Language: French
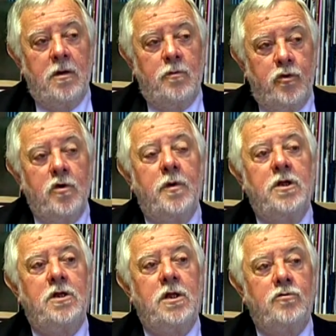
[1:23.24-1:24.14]
Pour
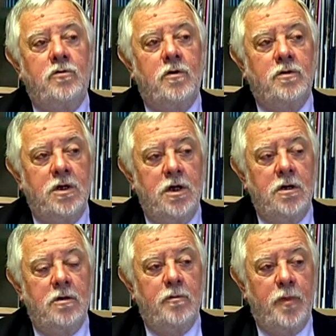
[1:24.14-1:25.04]
l'humanité tout
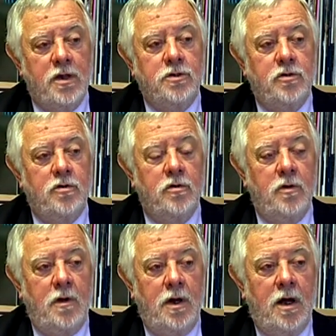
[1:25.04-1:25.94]
entière, parce
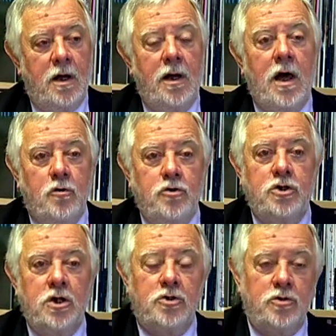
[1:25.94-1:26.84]
que la,
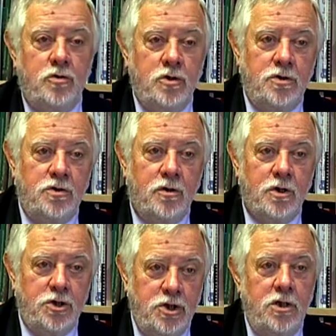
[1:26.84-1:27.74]
recherche des
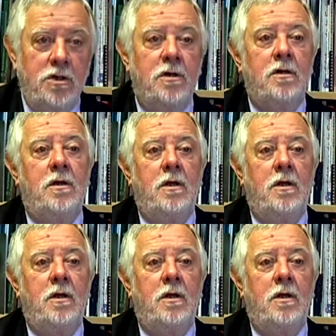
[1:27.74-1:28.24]
origines,